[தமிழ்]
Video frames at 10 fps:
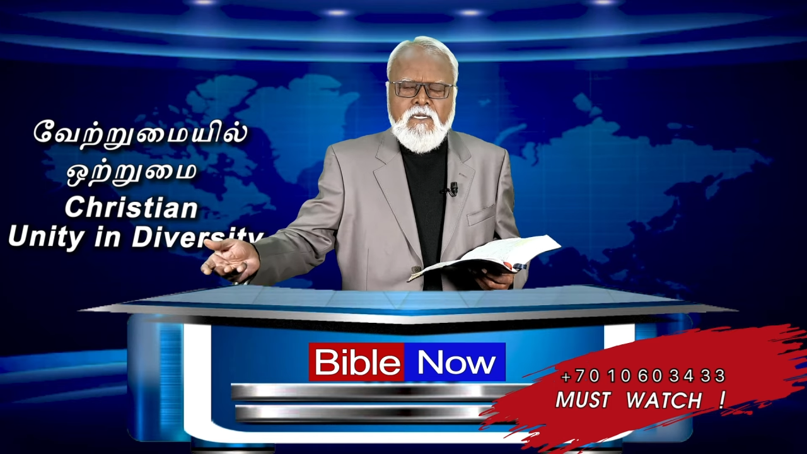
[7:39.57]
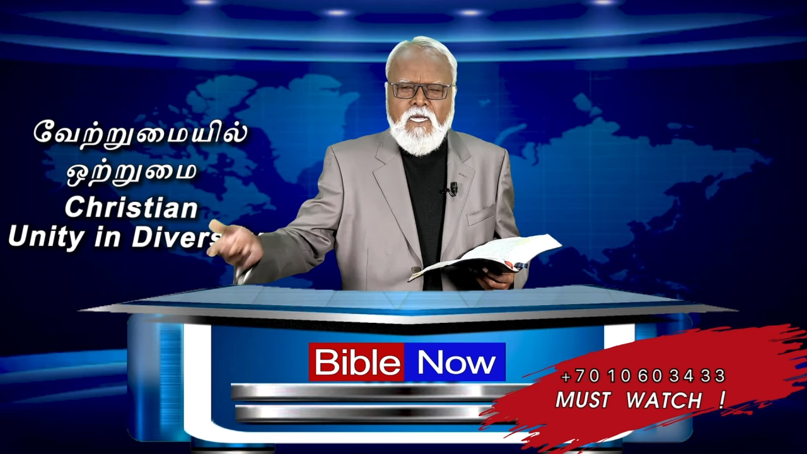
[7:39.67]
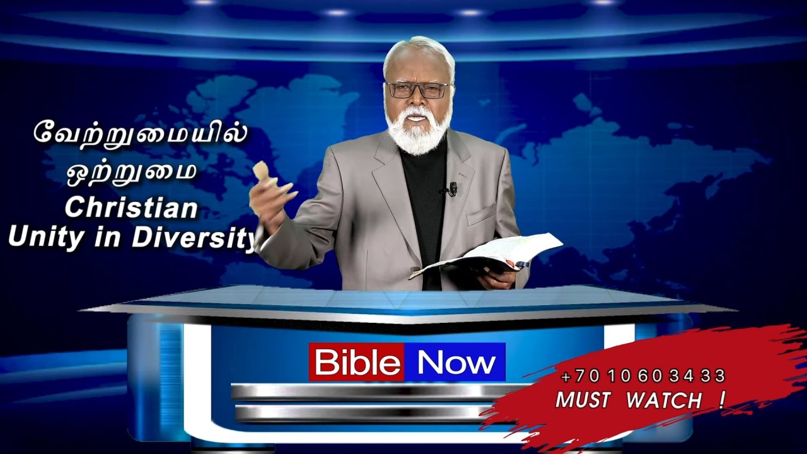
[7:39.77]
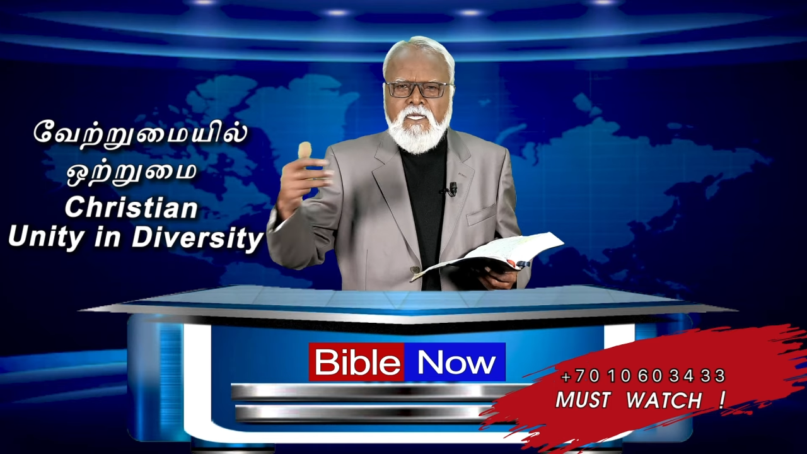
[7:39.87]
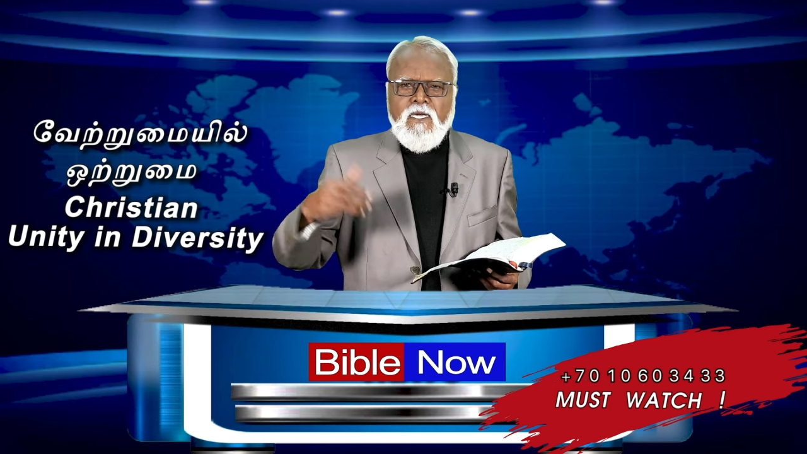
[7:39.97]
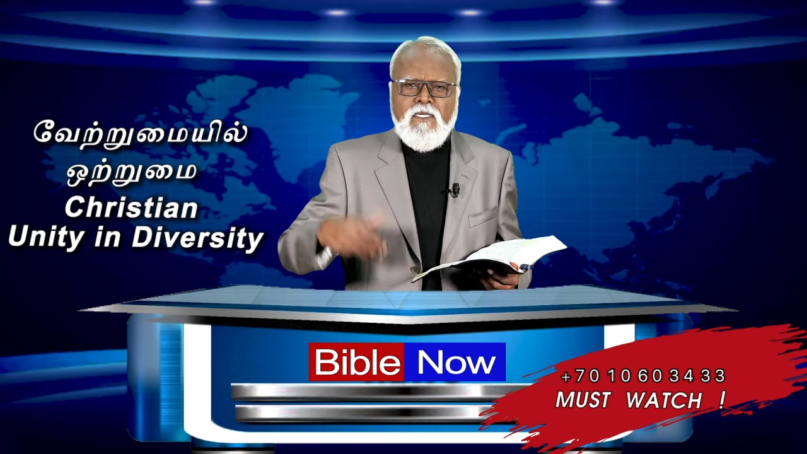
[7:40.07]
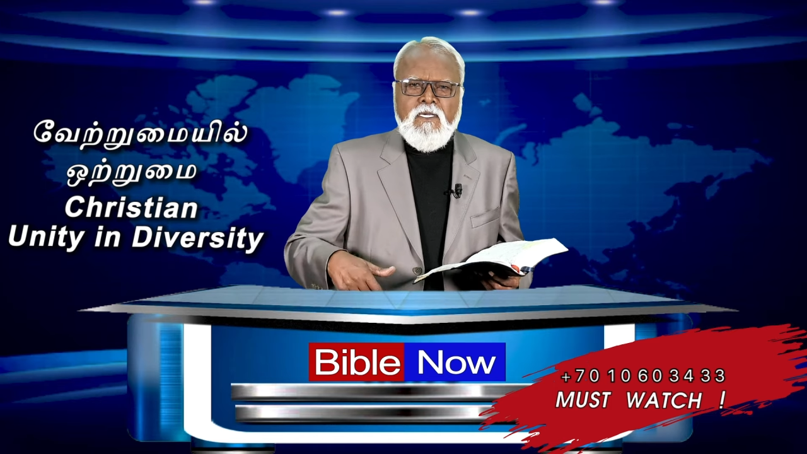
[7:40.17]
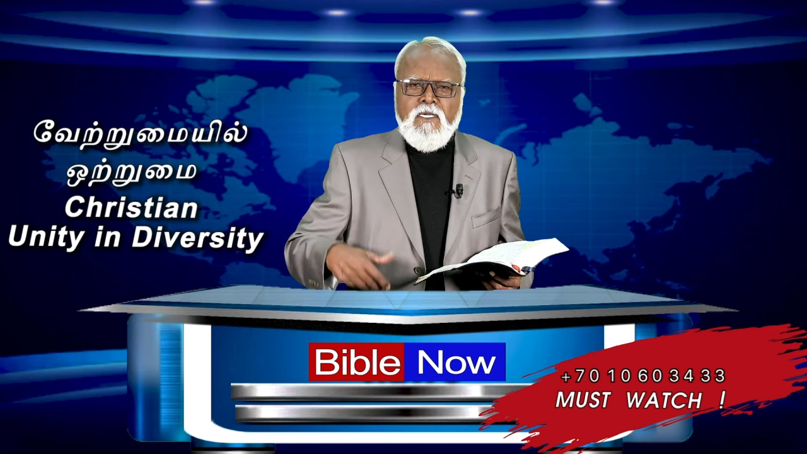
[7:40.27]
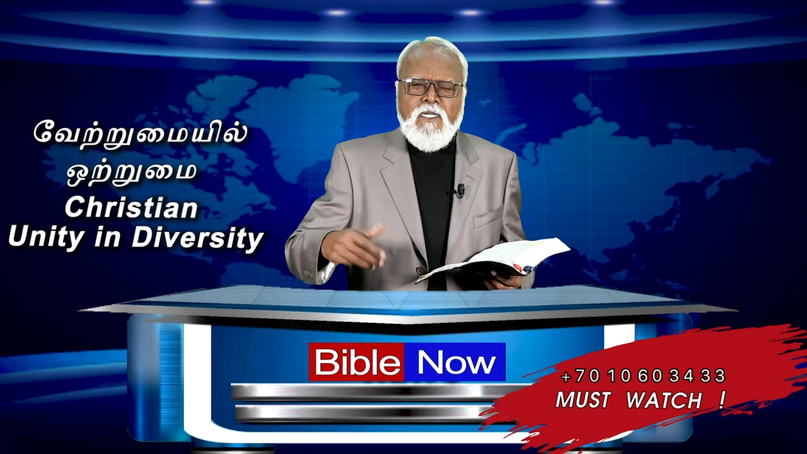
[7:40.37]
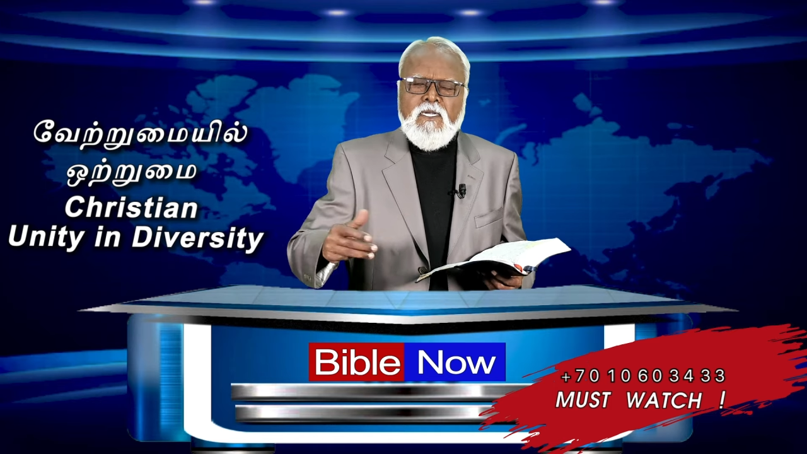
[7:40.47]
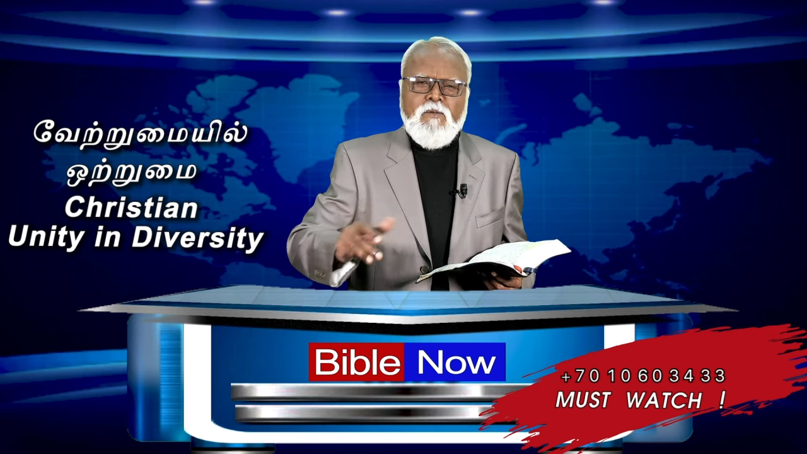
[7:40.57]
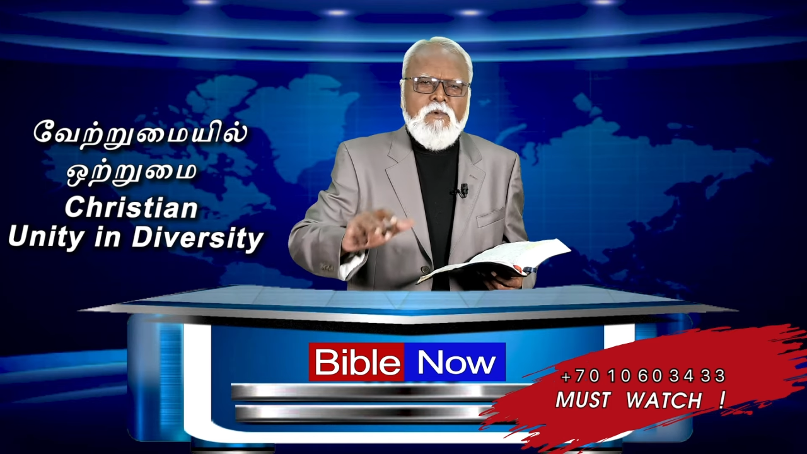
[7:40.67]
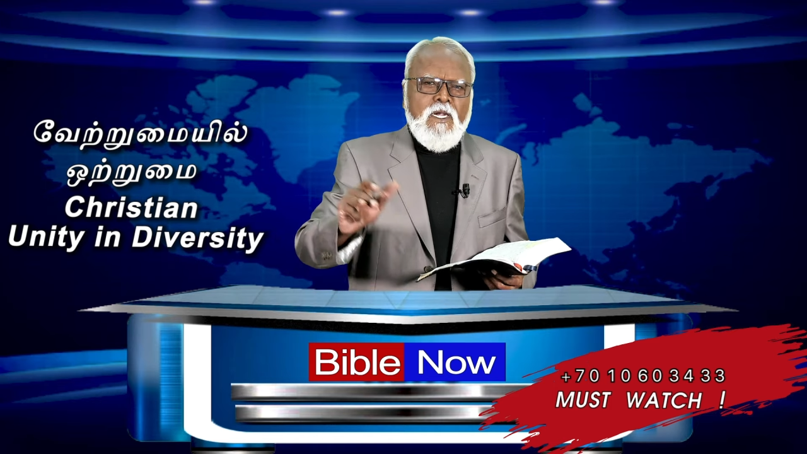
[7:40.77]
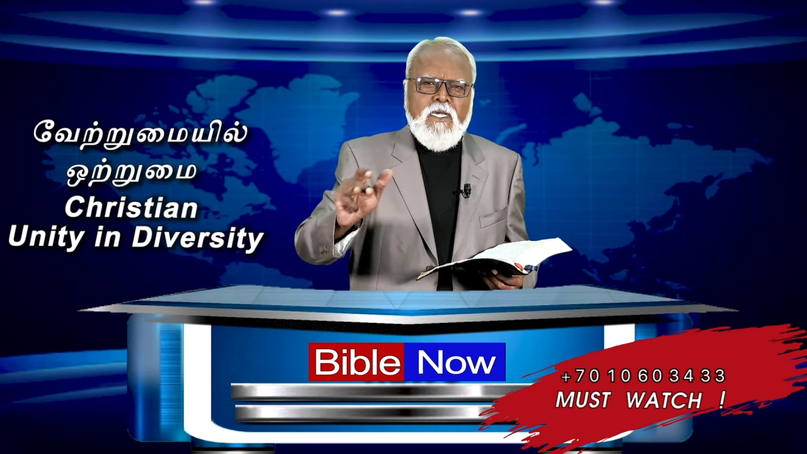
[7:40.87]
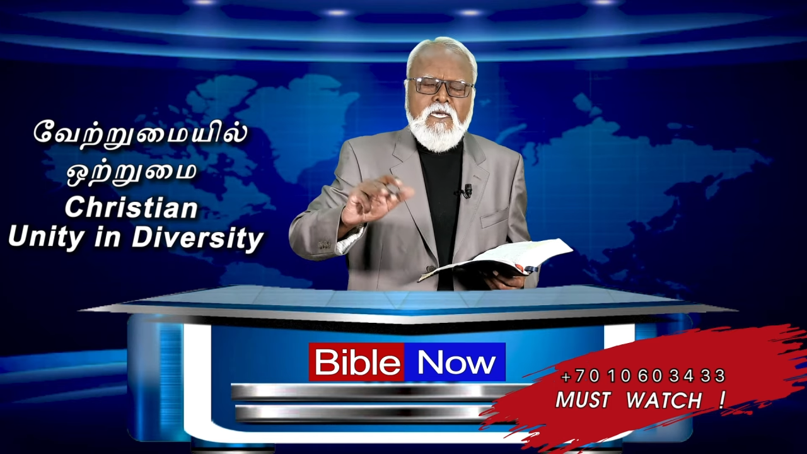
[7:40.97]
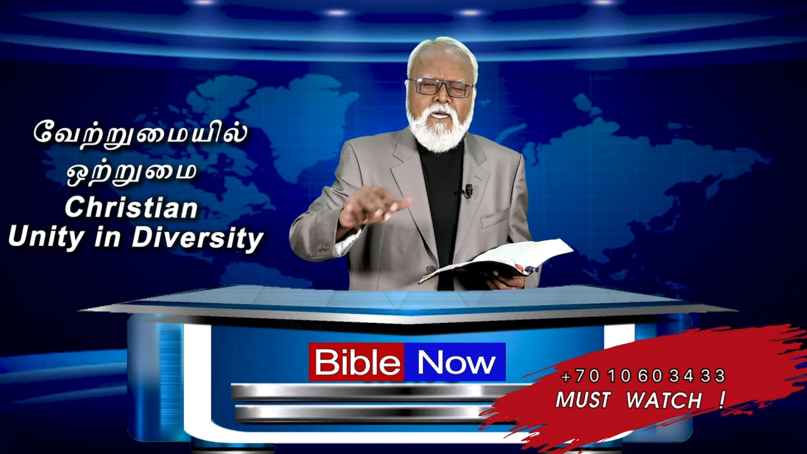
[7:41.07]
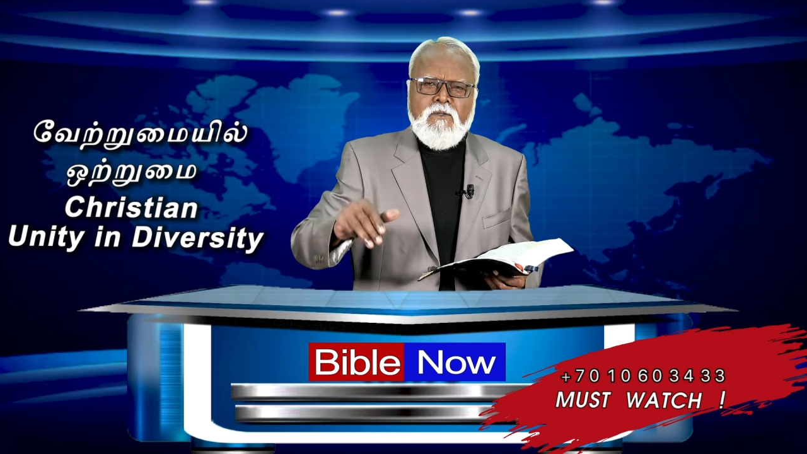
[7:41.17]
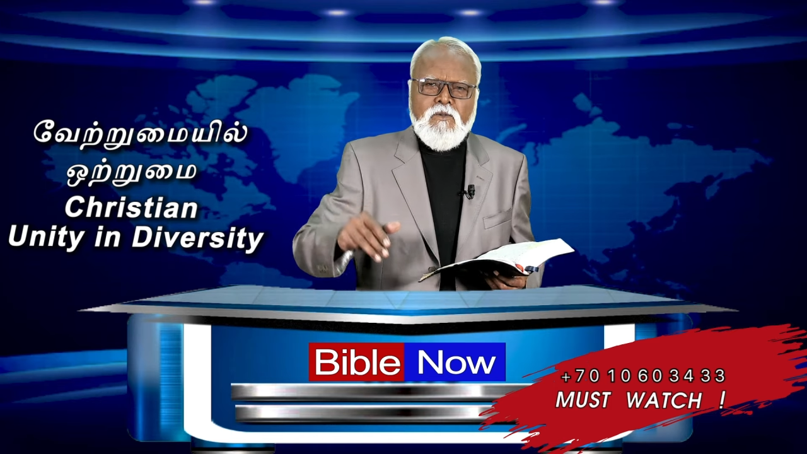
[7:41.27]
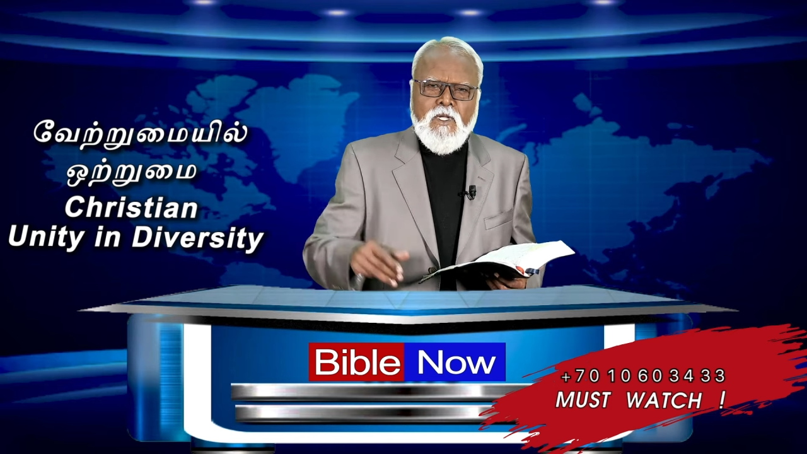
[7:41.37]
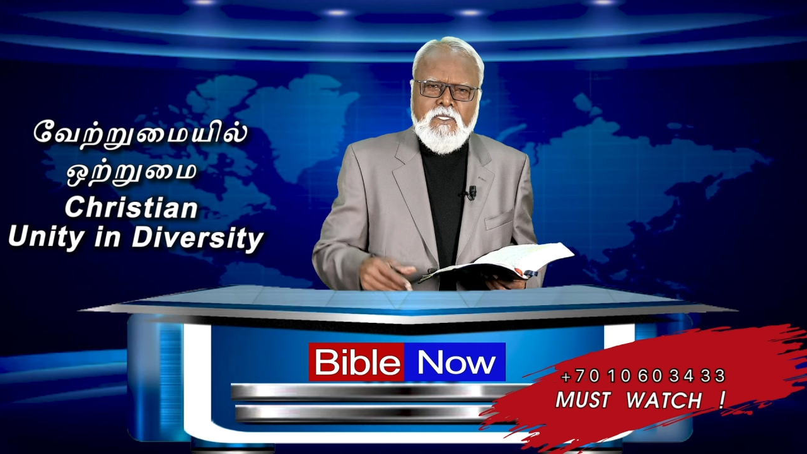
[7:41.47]
நான் ஏன் இங்கேன்ற மாதிரிலாம்
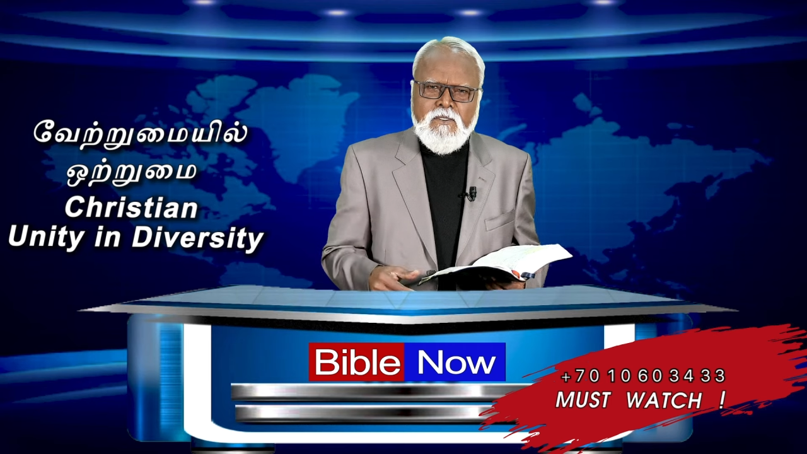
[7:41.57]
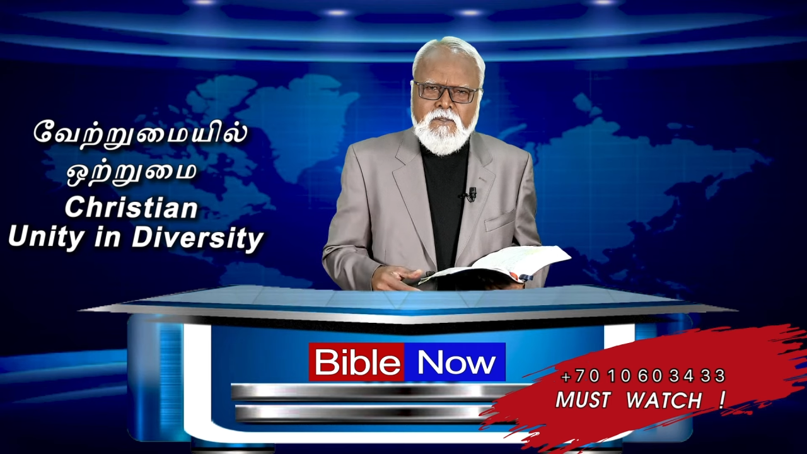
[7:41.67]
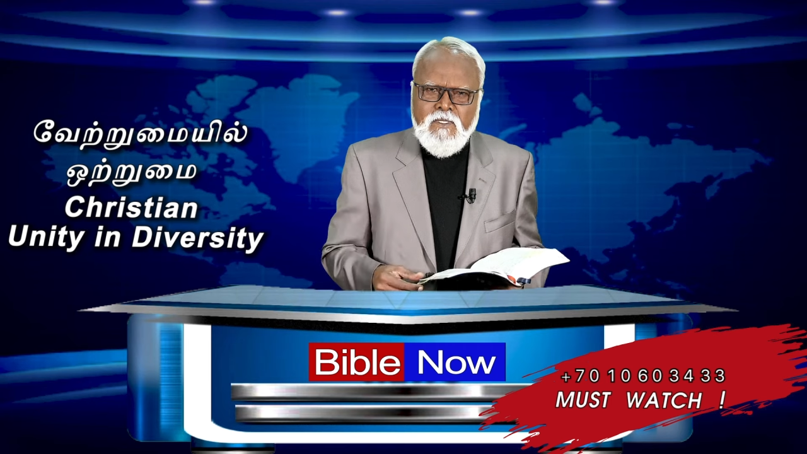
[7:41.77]
கேட்கக்கூடாது